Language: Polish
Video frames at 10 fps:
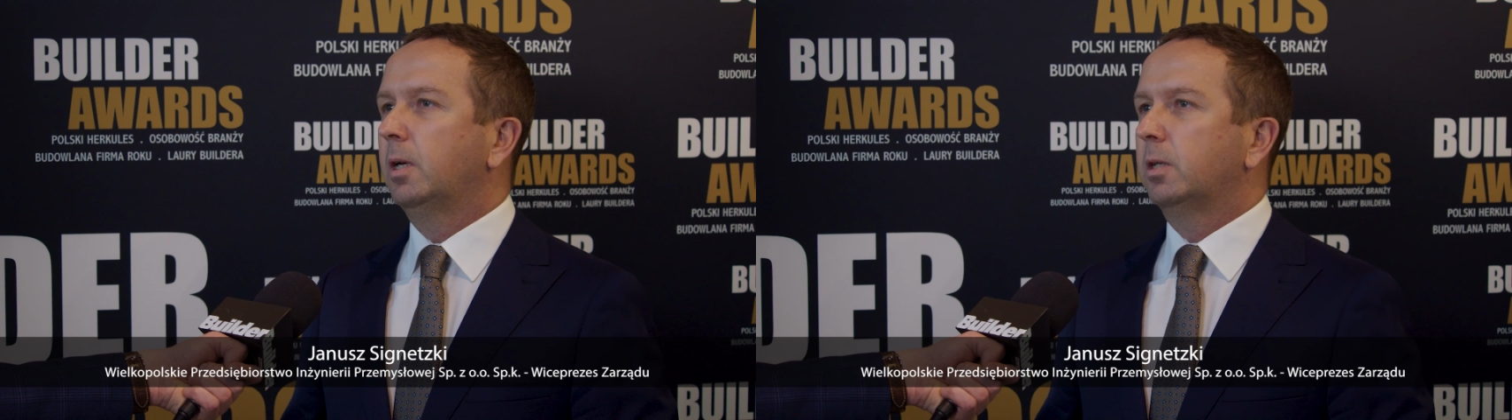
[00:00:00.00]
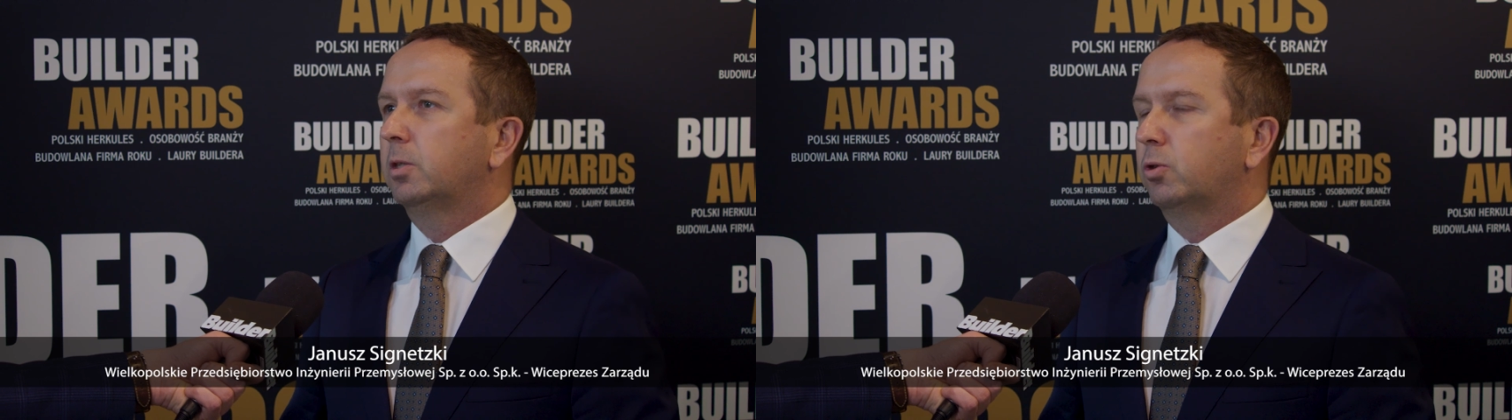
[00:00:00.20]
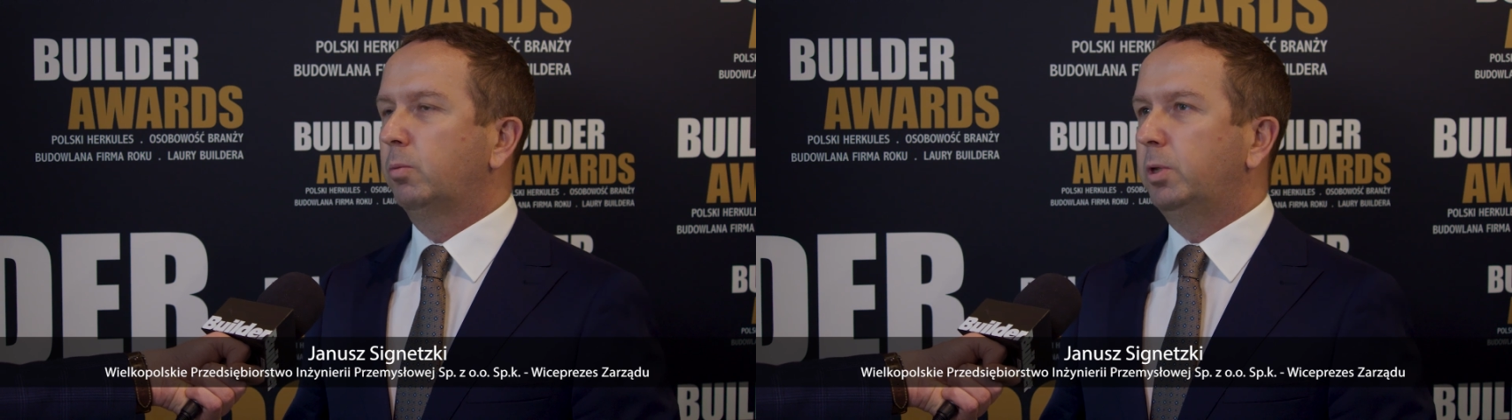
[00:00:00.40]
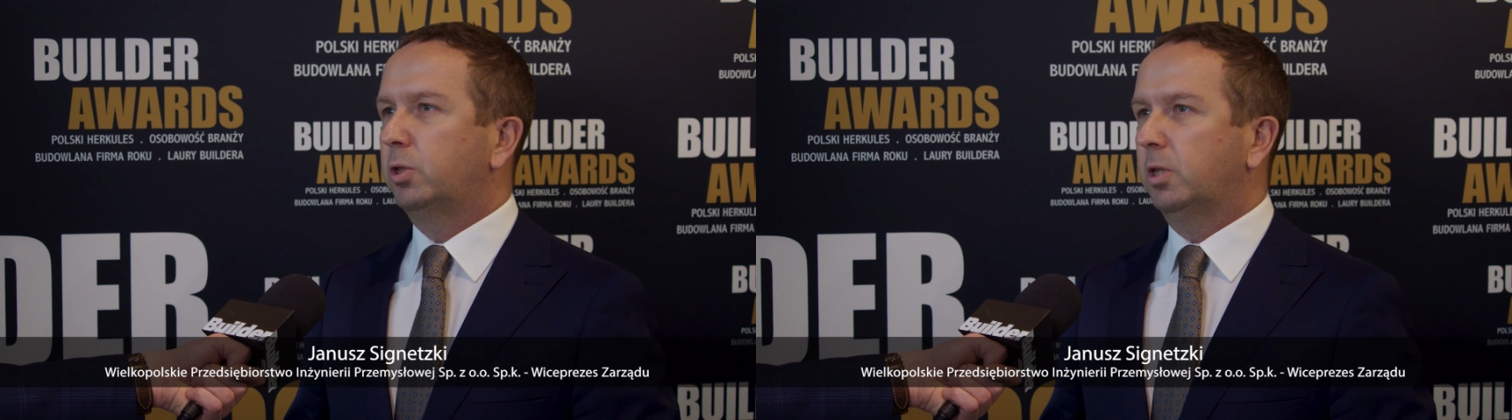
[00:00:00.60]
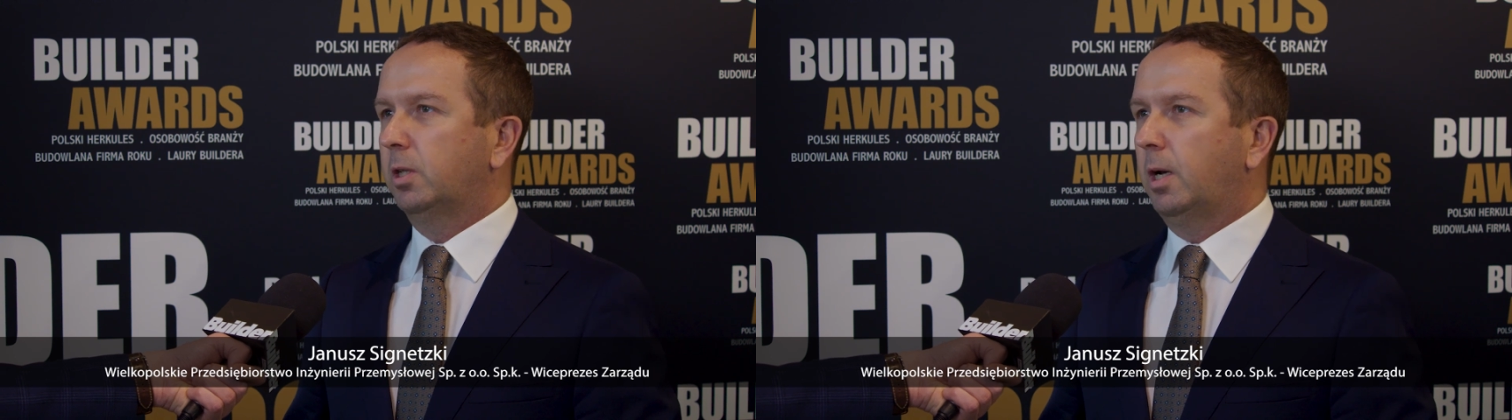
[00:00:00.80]

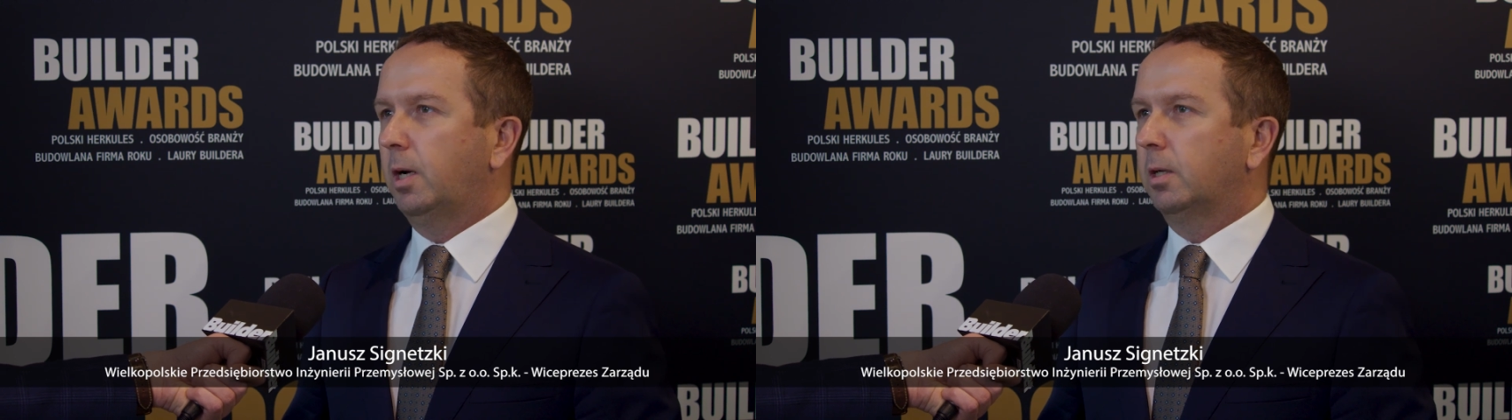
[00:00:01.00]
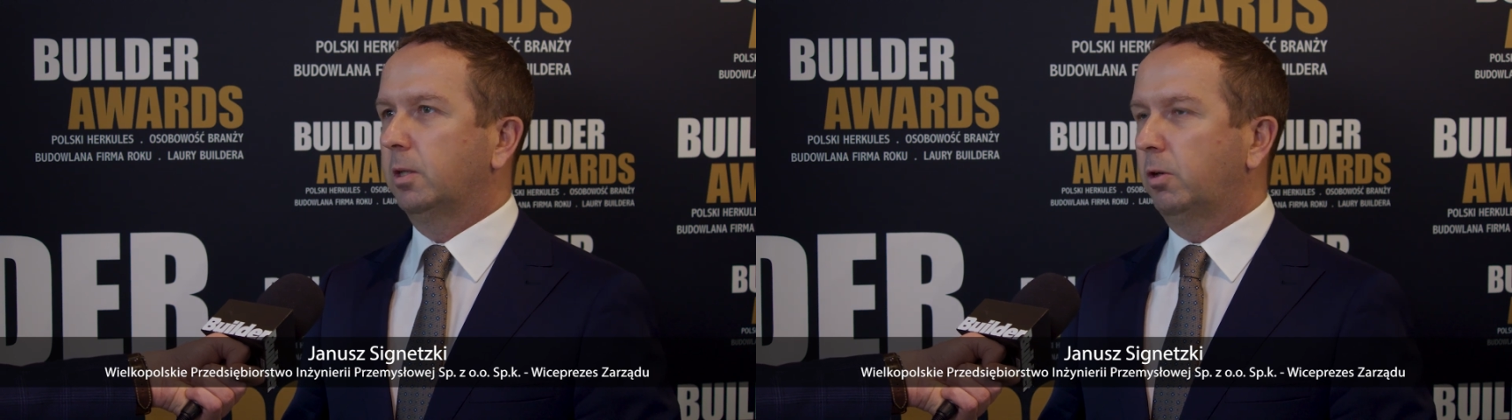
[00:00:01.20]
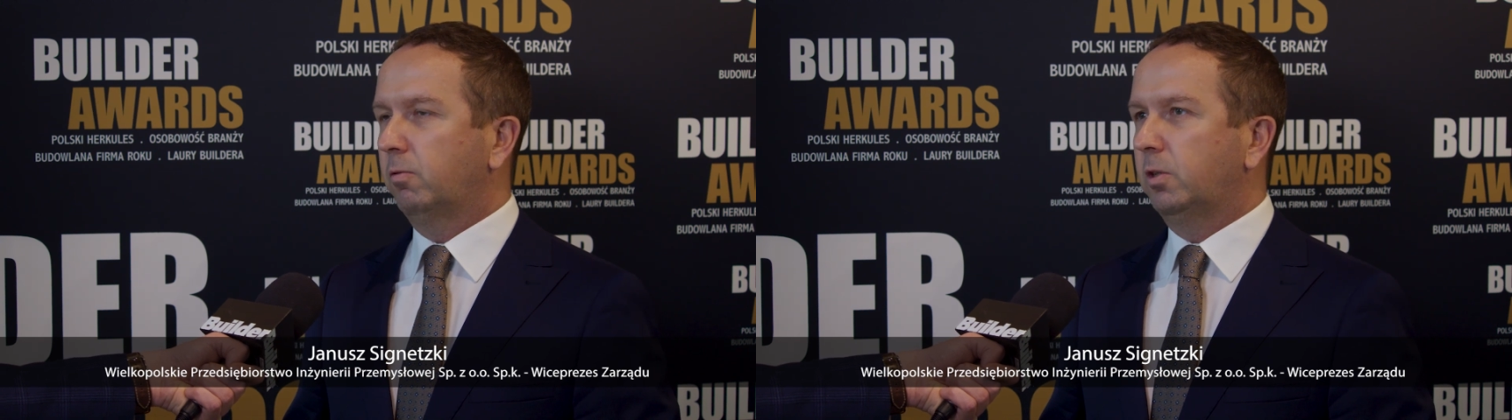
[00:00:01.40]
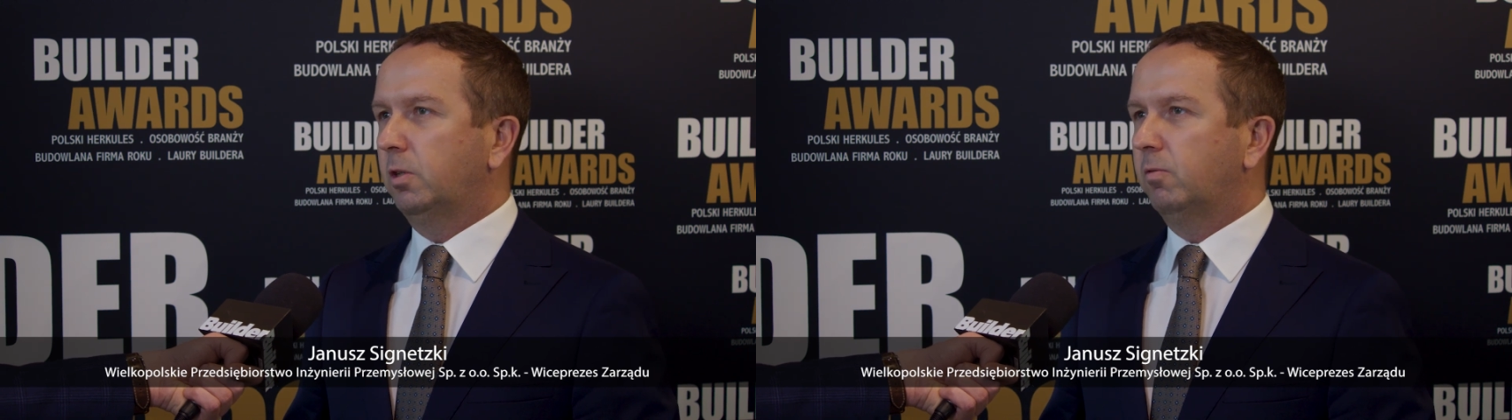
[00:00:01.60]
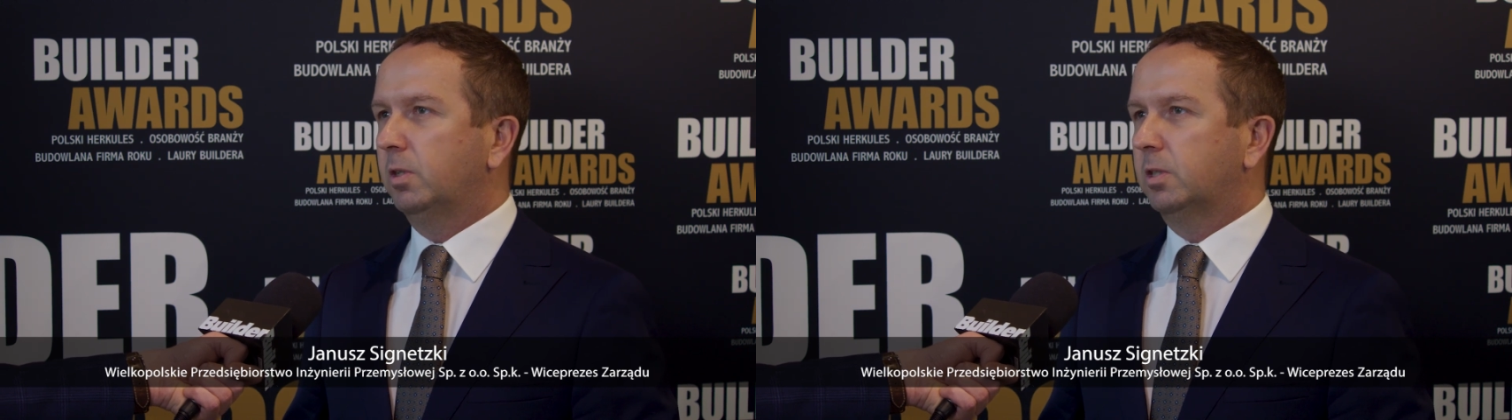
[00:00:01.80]
skupić się na nowych
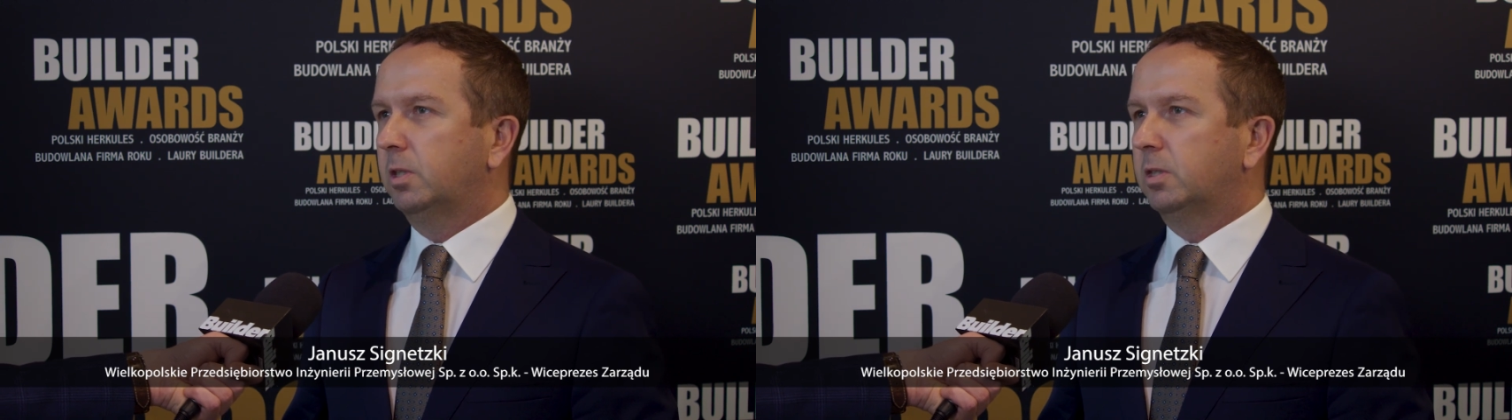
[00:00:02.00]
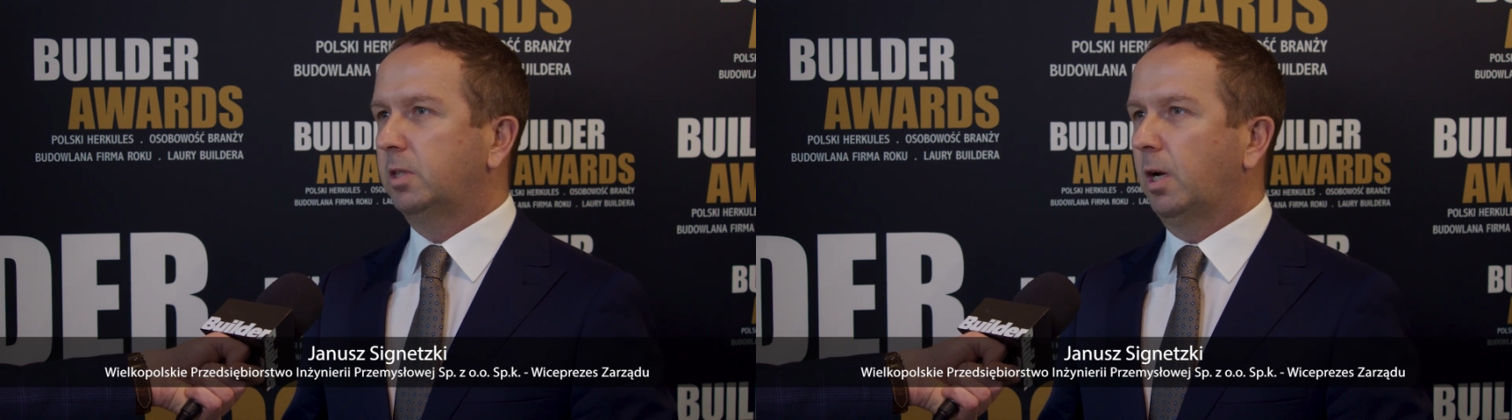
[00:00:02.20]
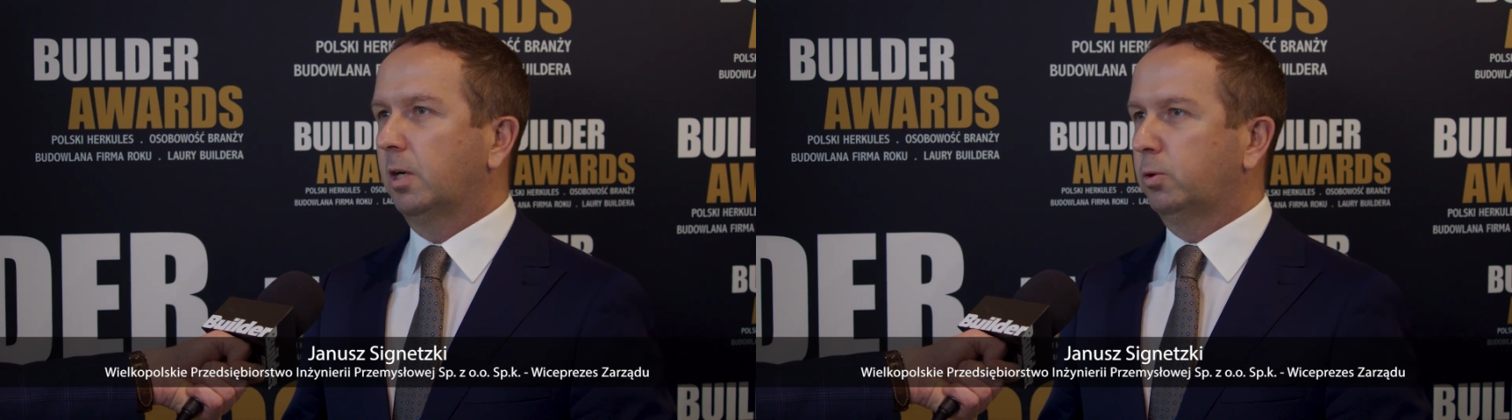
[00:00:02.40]
inwestycjach,